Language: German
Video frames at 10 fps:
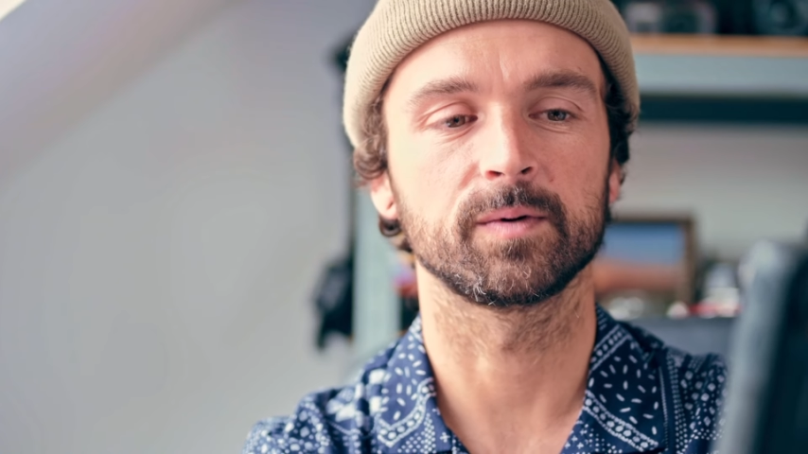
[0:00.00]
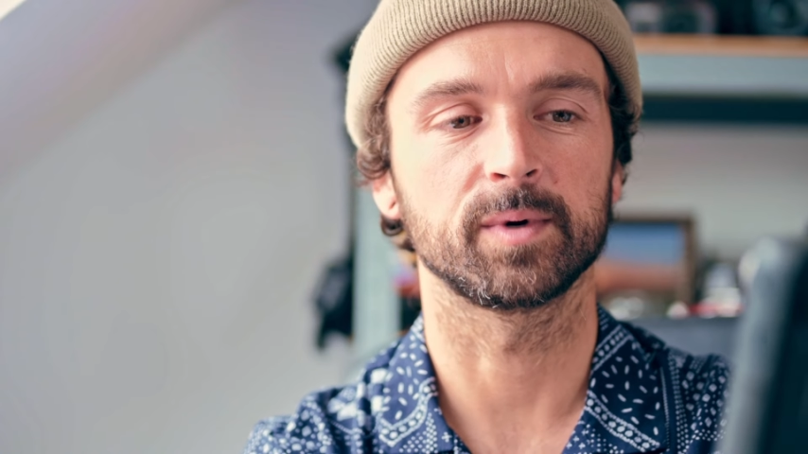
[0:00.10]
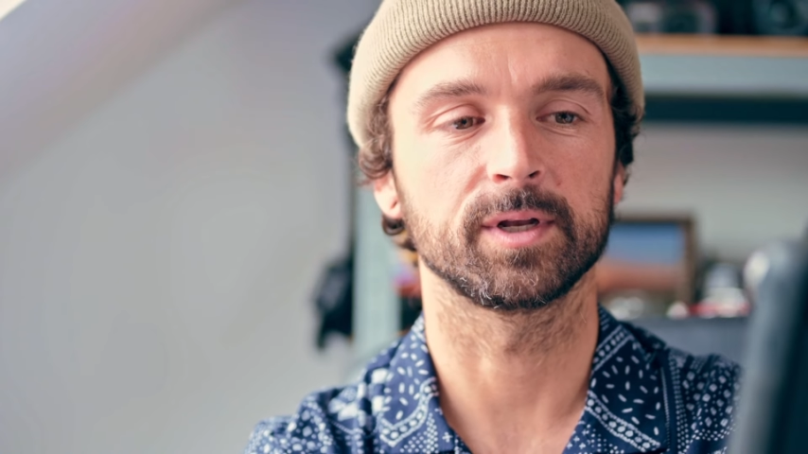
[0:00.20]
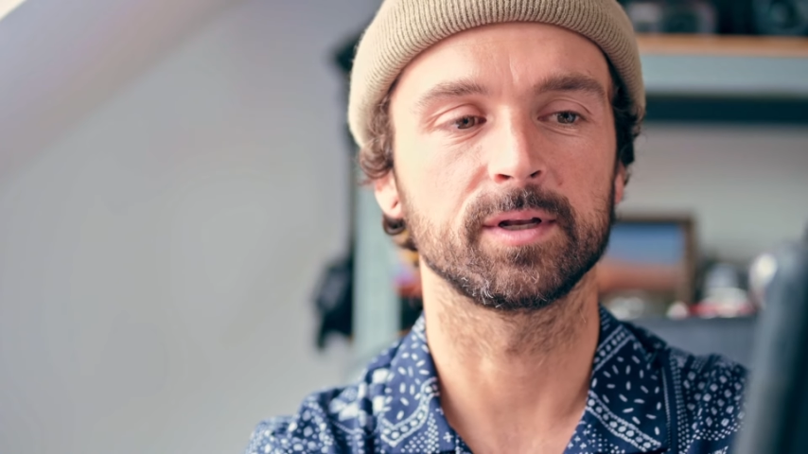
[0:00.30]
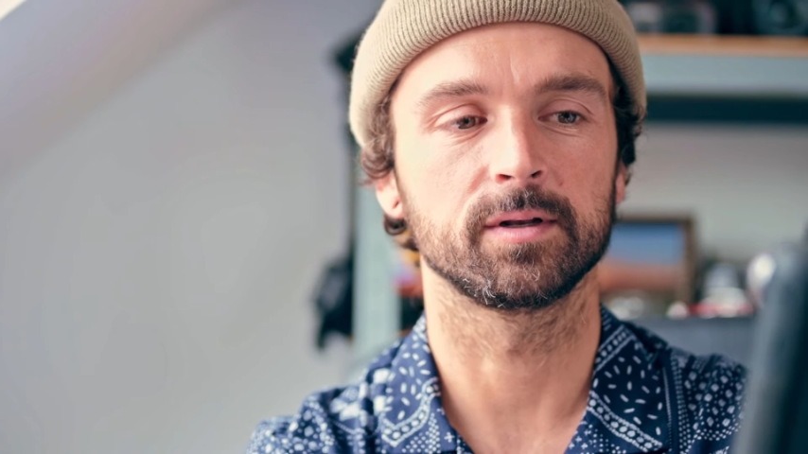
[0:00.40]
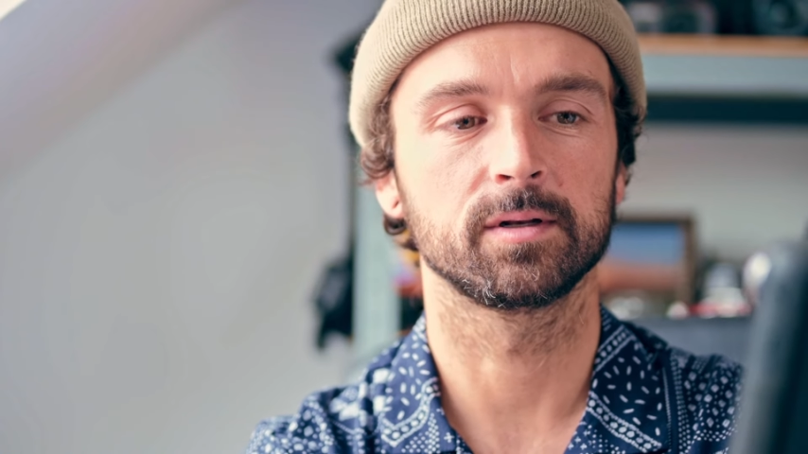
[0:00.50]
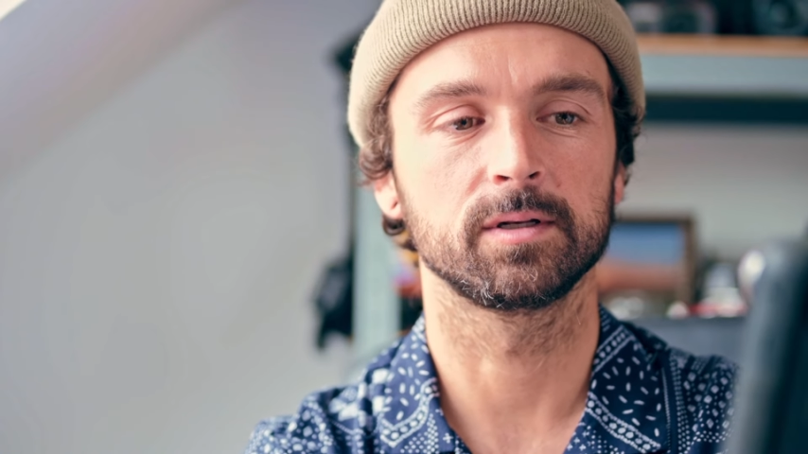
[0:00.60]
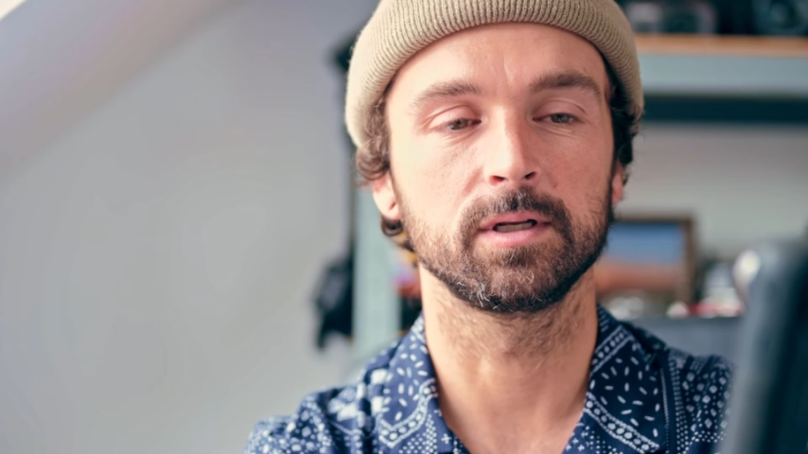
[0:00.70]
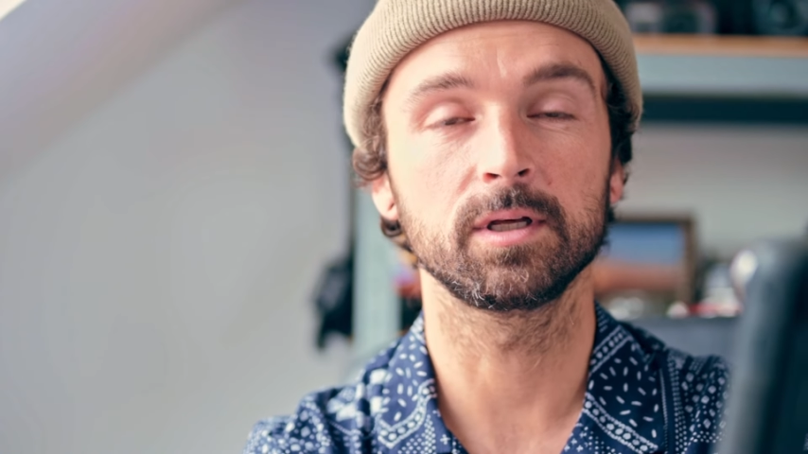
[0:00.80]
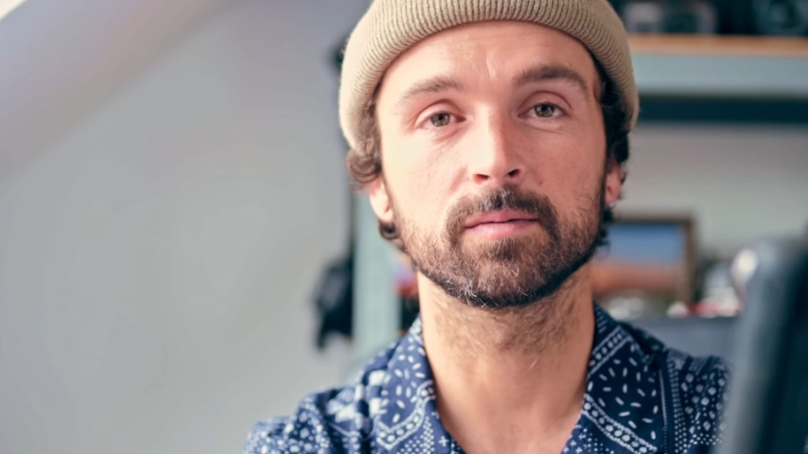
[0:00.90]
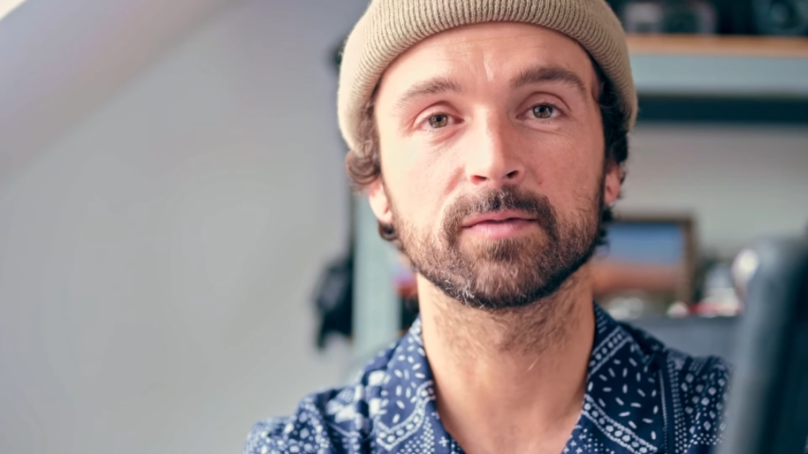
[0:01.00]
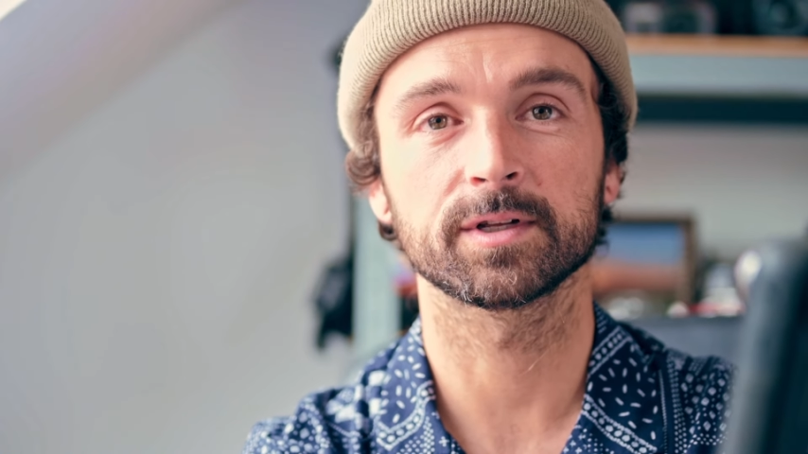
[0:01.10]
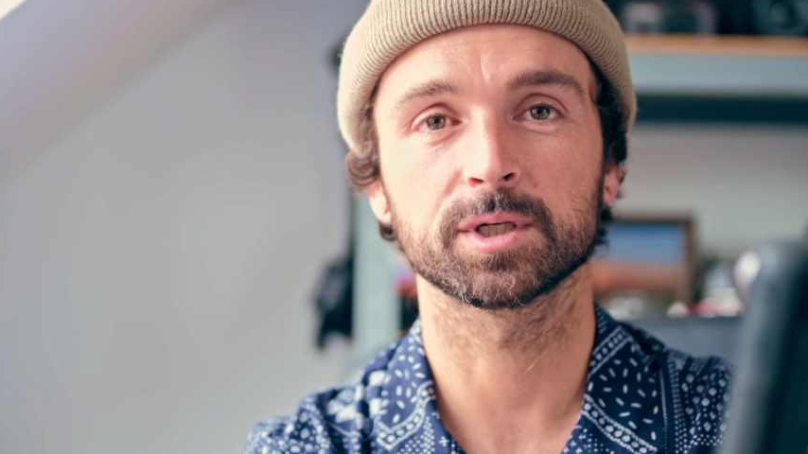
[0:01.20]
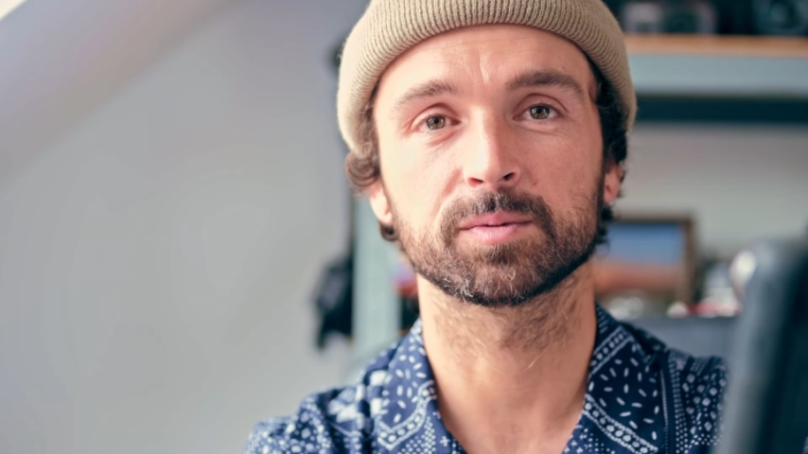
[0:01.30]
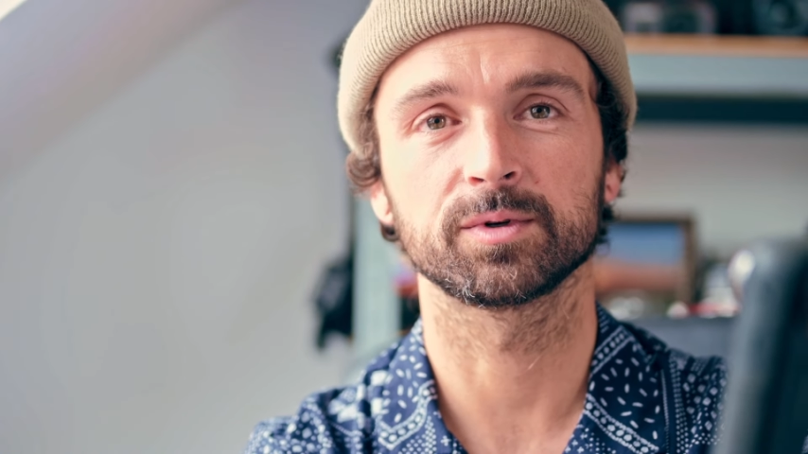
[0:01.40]
wenn man nicht im
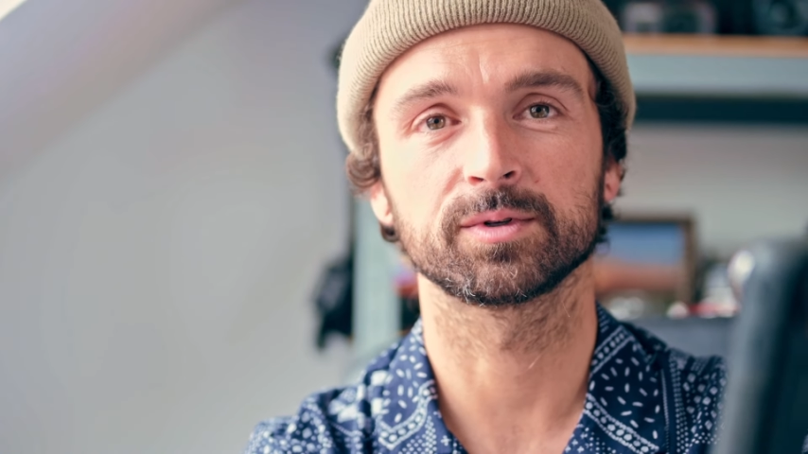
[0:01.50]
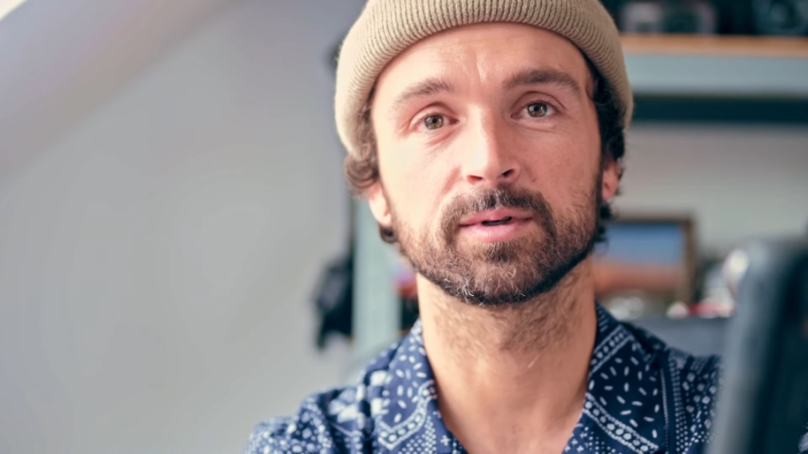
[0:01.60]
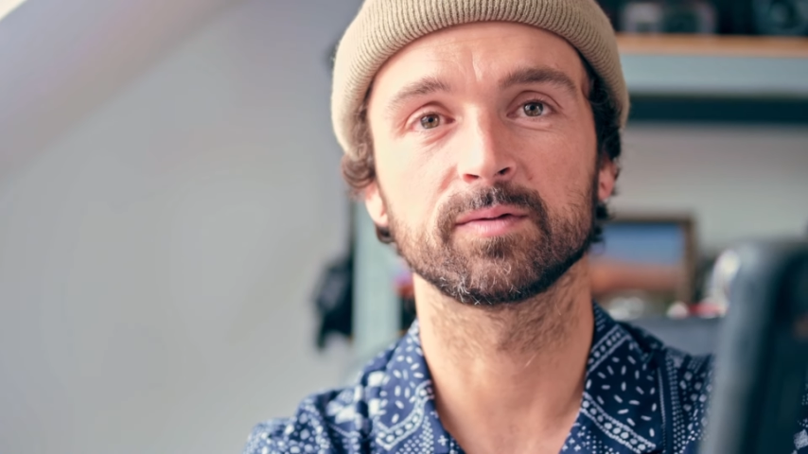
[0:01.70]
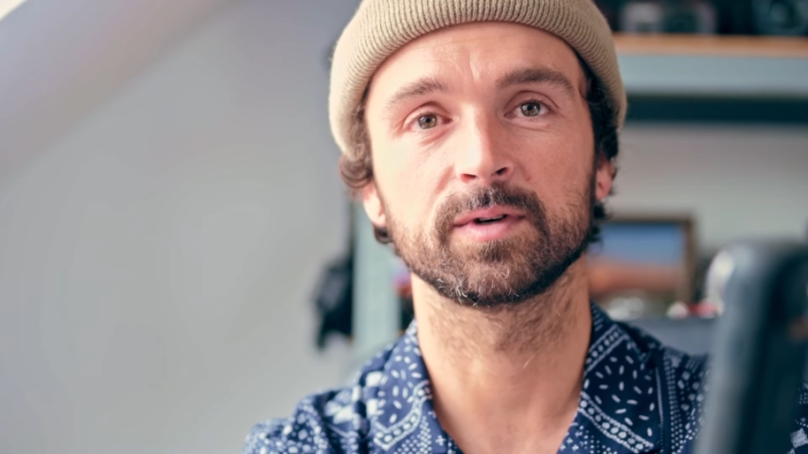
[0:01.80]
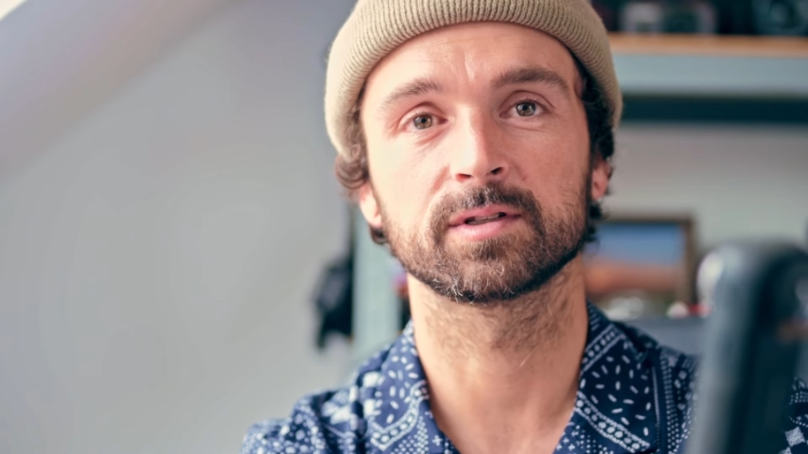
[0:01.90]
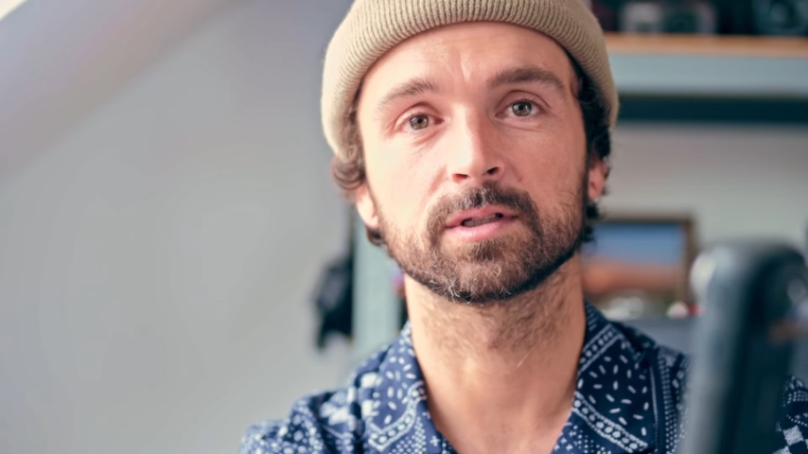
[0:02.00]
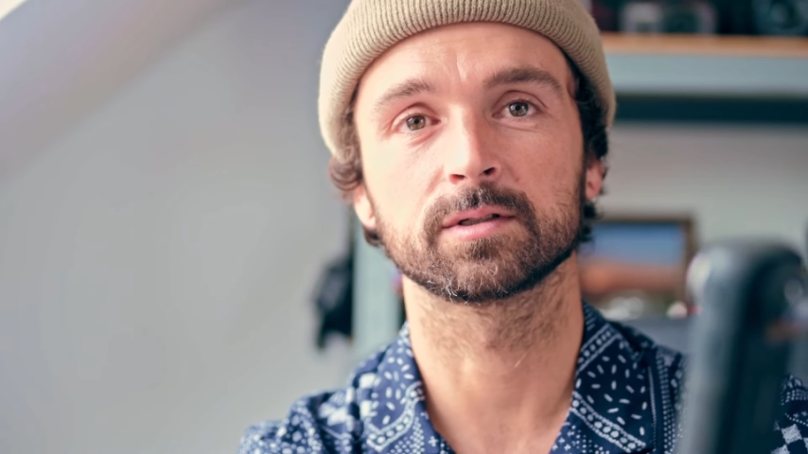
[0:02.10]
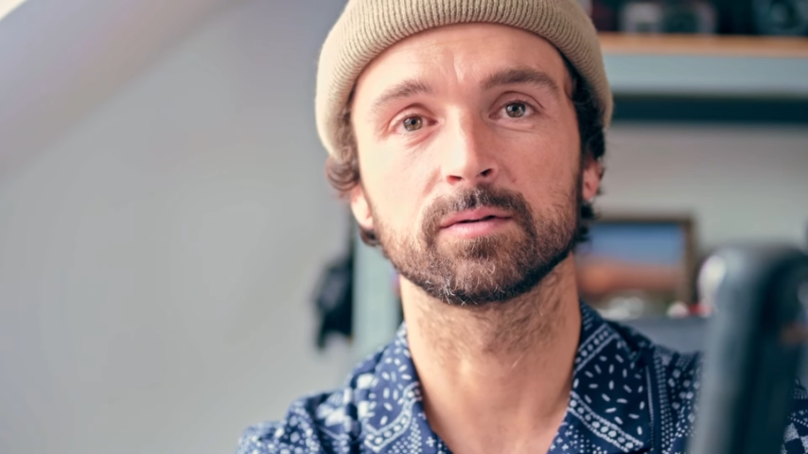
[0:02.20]
Wassersport unterwegs ist